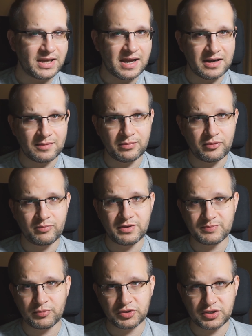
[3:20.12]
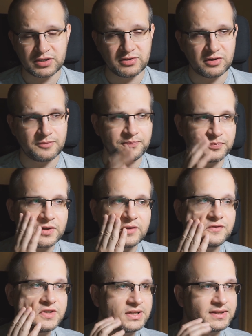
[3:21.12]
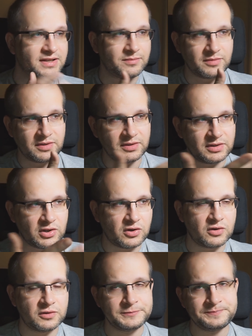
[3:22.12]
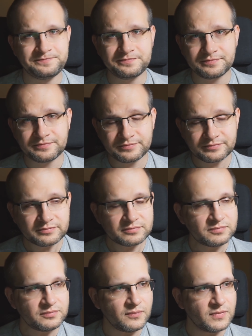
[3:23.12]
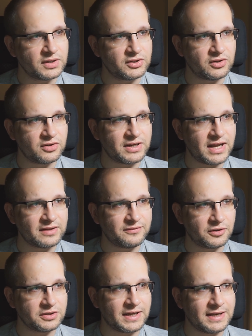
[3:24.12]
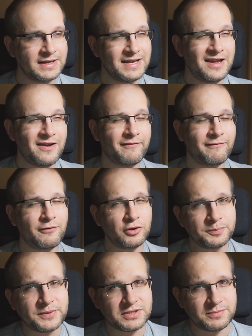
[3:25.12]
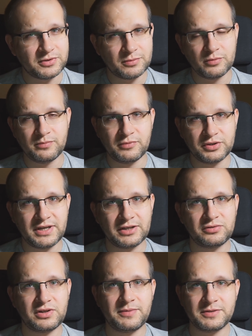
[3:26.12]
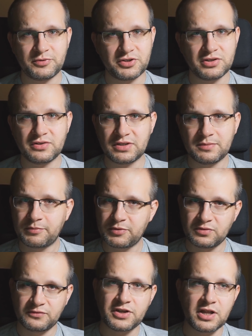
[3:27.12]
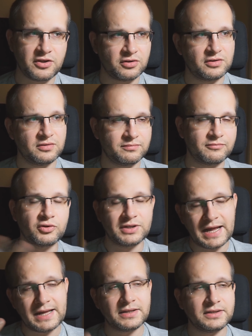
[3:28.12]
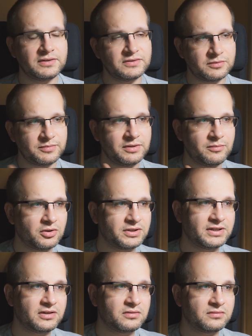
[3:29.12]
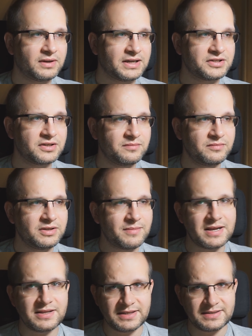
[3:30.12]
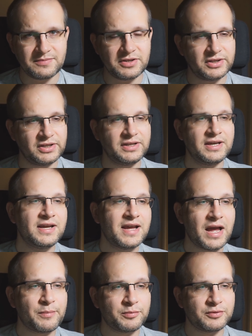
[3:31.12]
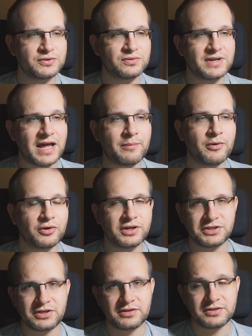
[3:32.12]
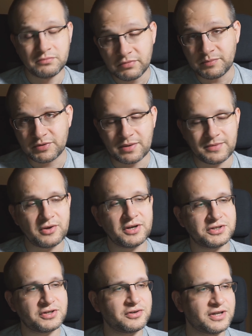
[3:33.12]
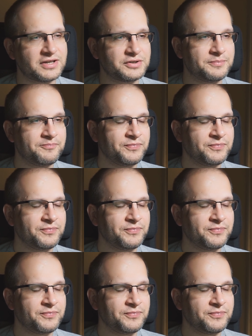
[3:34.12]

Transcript: albo bezpośrednio wziętymi do do Nightvolta. Wątpię, żeby to były modele, które bezpośrednio sobie po prostu wzięli, odlali i zrobili moldy. No, raczej minimalnie ich zmienili, a po prostu nam one się, czy mi przynajmniej one się kojarzą